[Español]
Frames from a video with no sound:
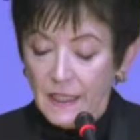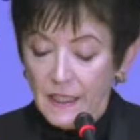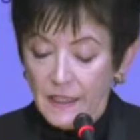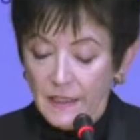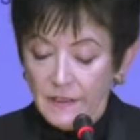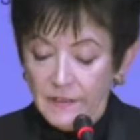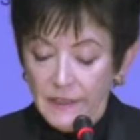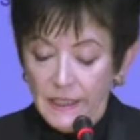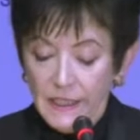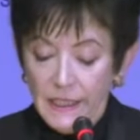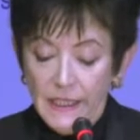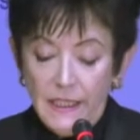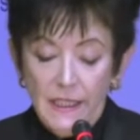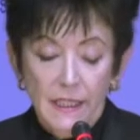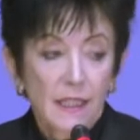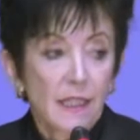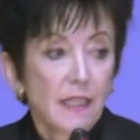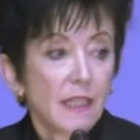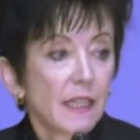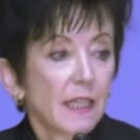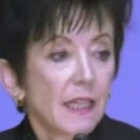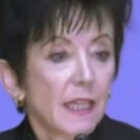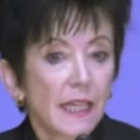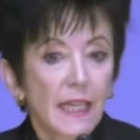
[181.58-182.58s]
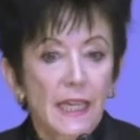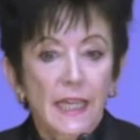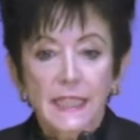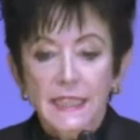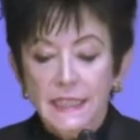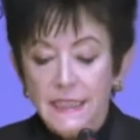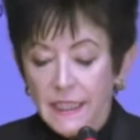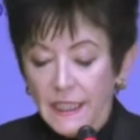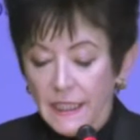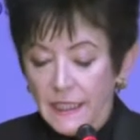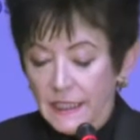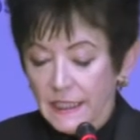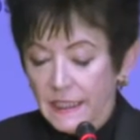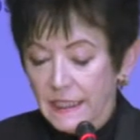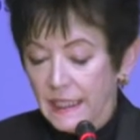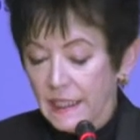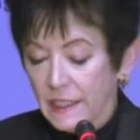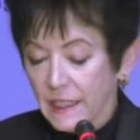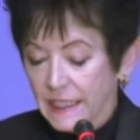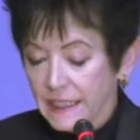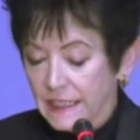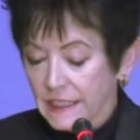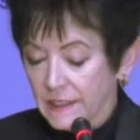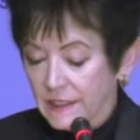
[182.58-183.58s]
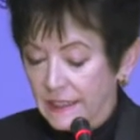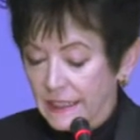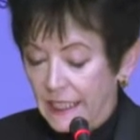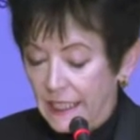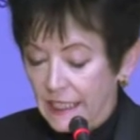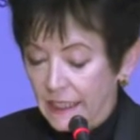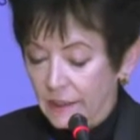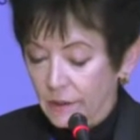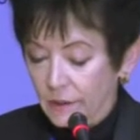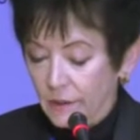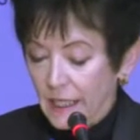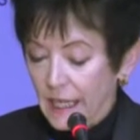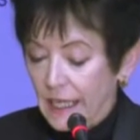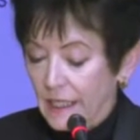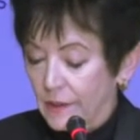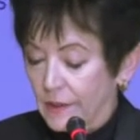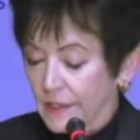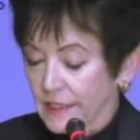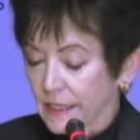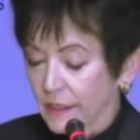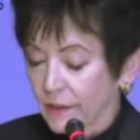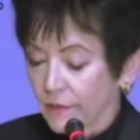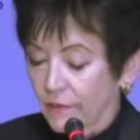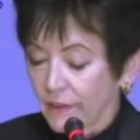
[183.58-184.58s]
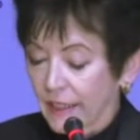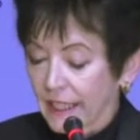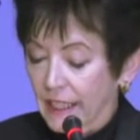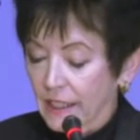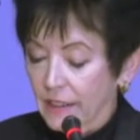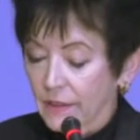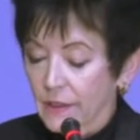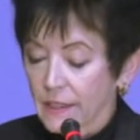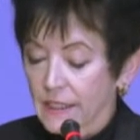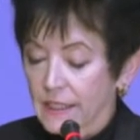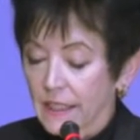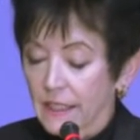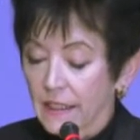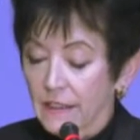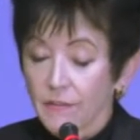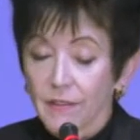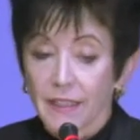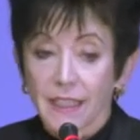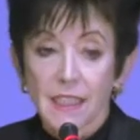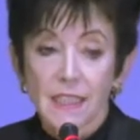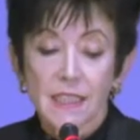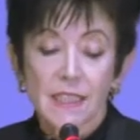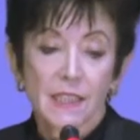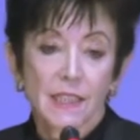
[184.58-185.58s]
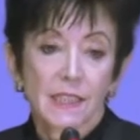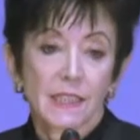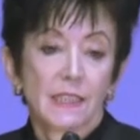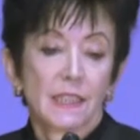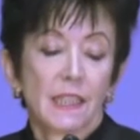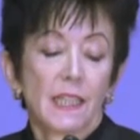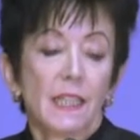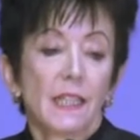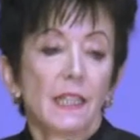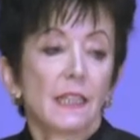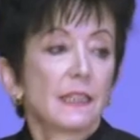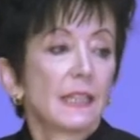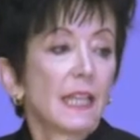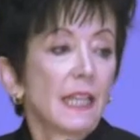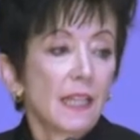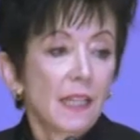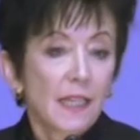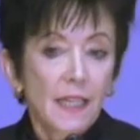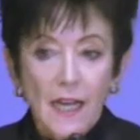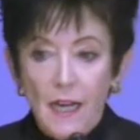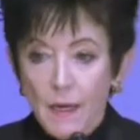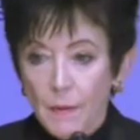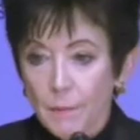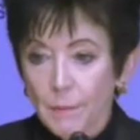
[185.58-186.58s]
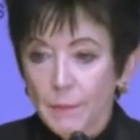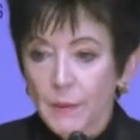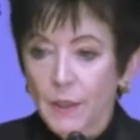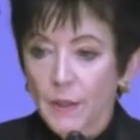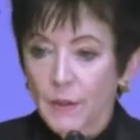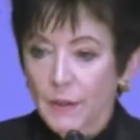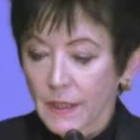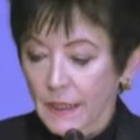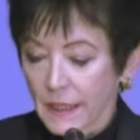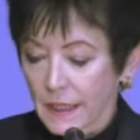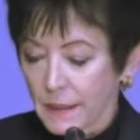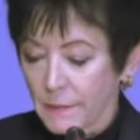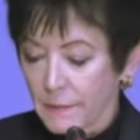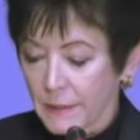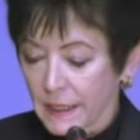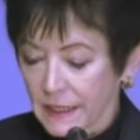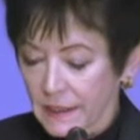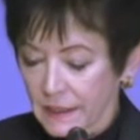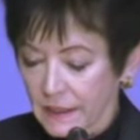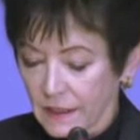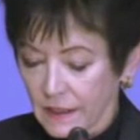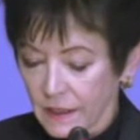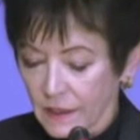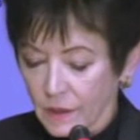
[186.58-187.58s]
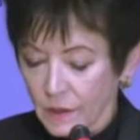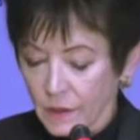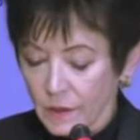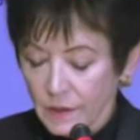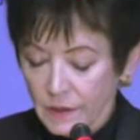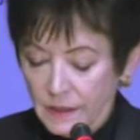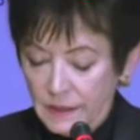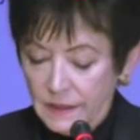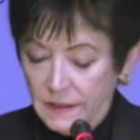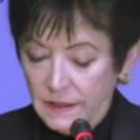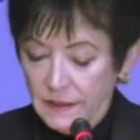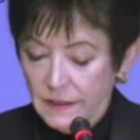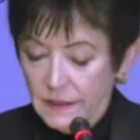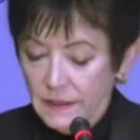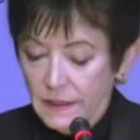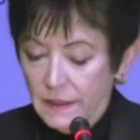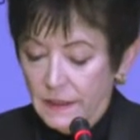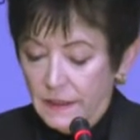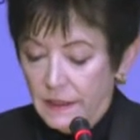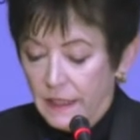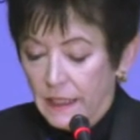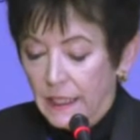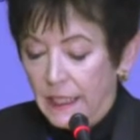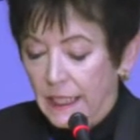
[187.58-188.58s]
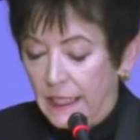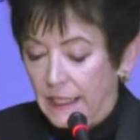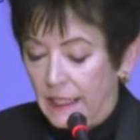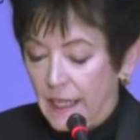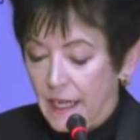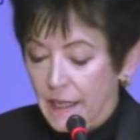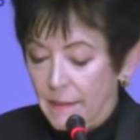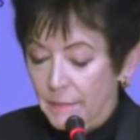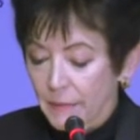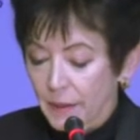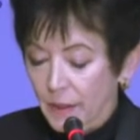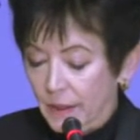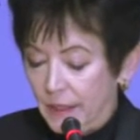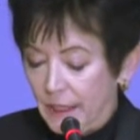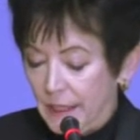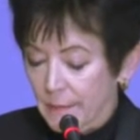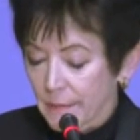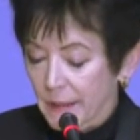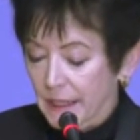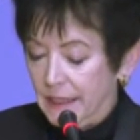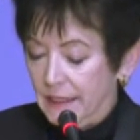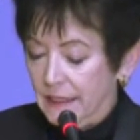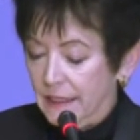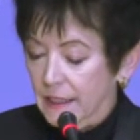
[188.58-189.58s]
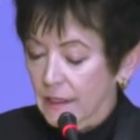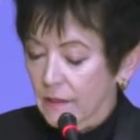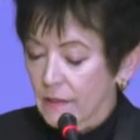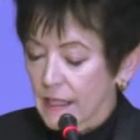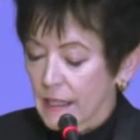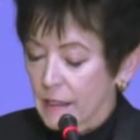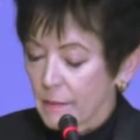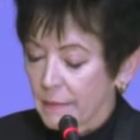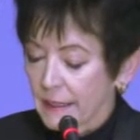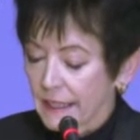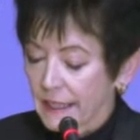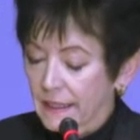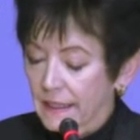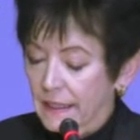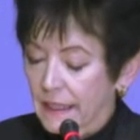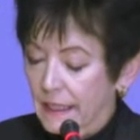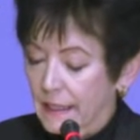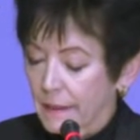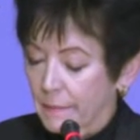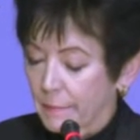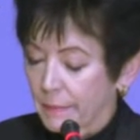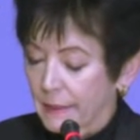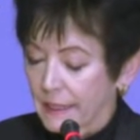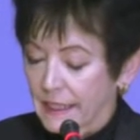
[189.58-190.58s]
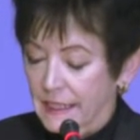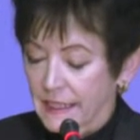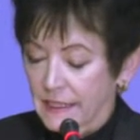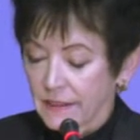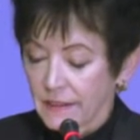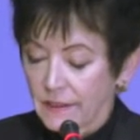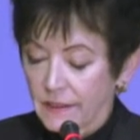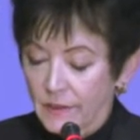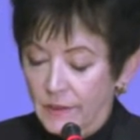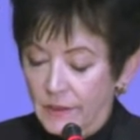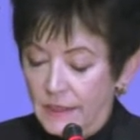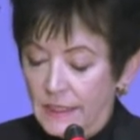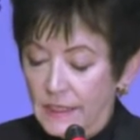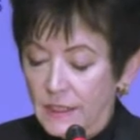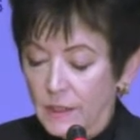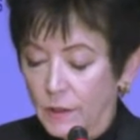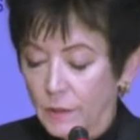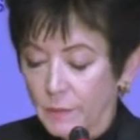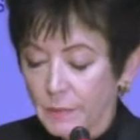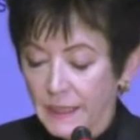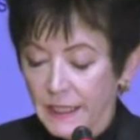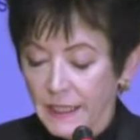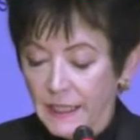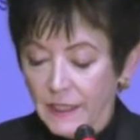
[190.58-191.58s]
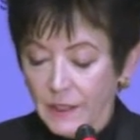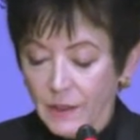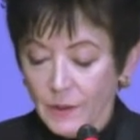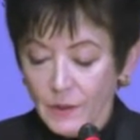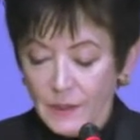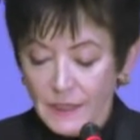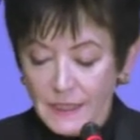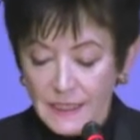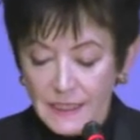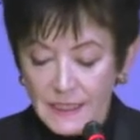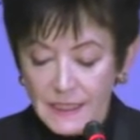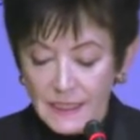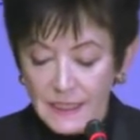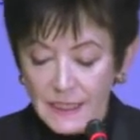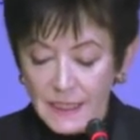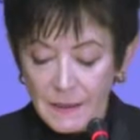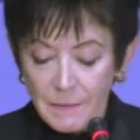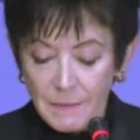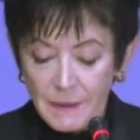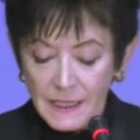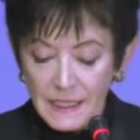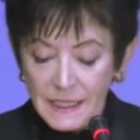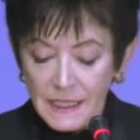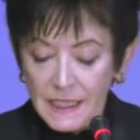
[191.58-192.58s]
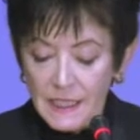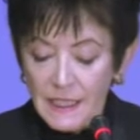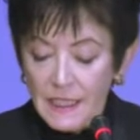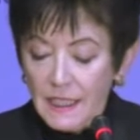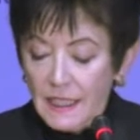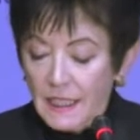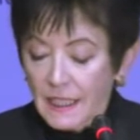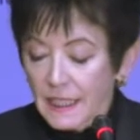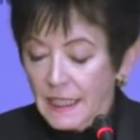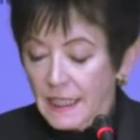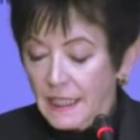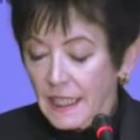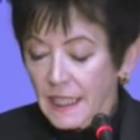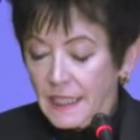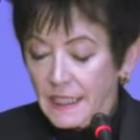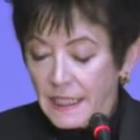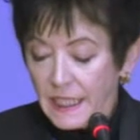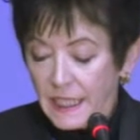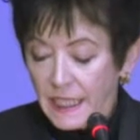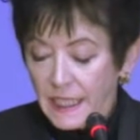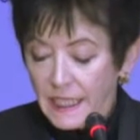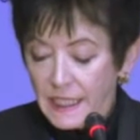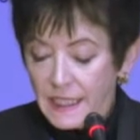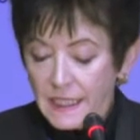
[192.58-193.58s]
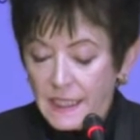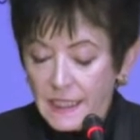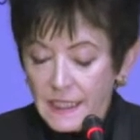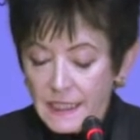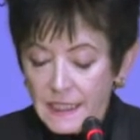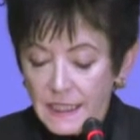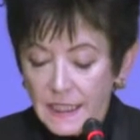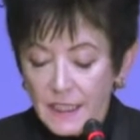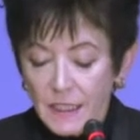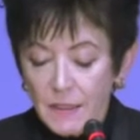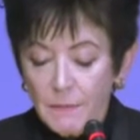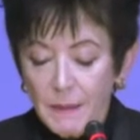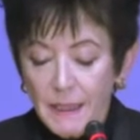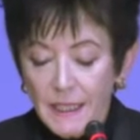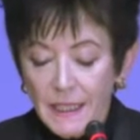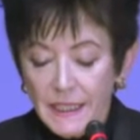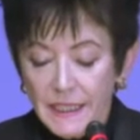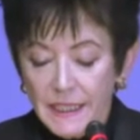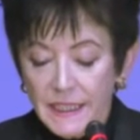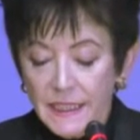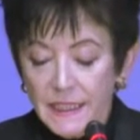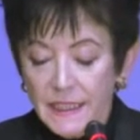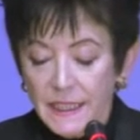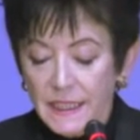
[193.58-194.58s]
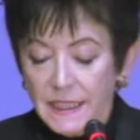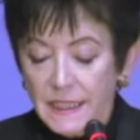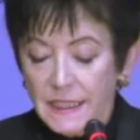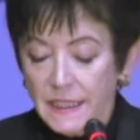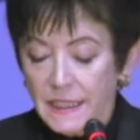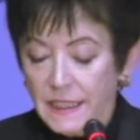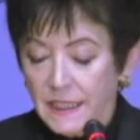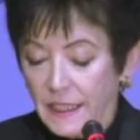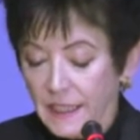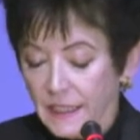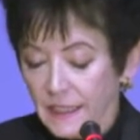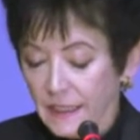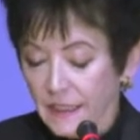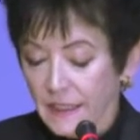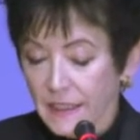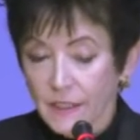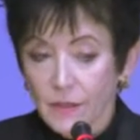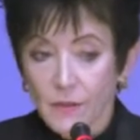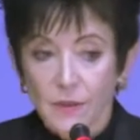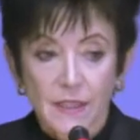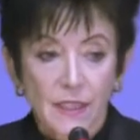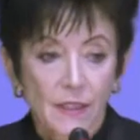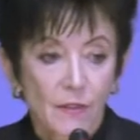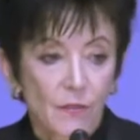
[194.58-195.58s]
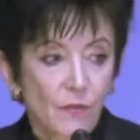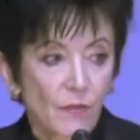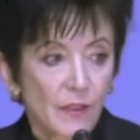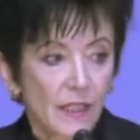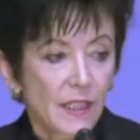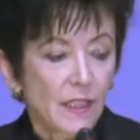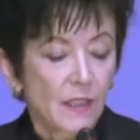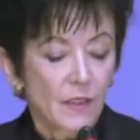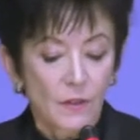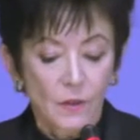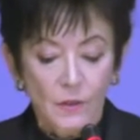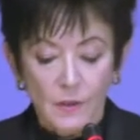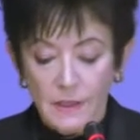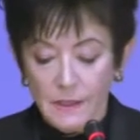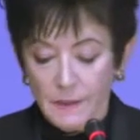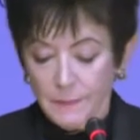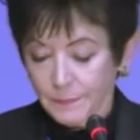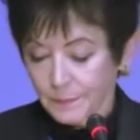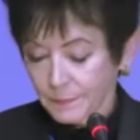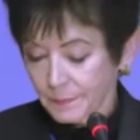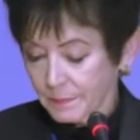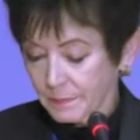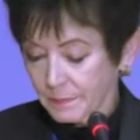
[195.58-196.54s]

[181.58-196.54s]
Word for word: agua está relacionado a los efectos adversos del cambio climático. El cambio climático aumenta la presión sobre ecosistemas y exacerba la intensidad de sus efectos.